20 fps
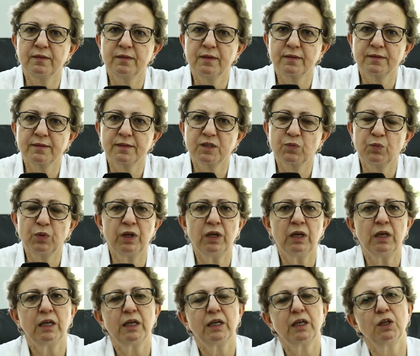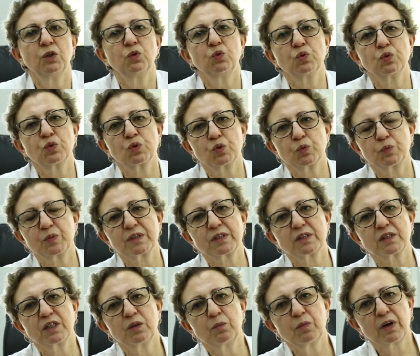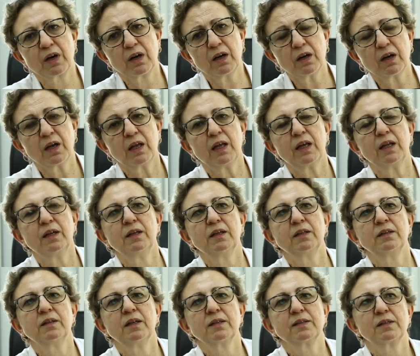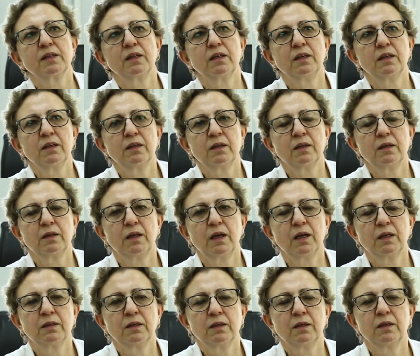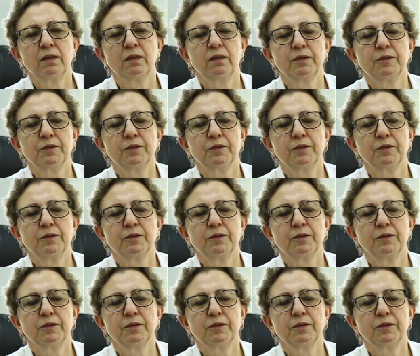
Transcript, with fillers: ديال الزبل يدوزوا باستمرار لان هذا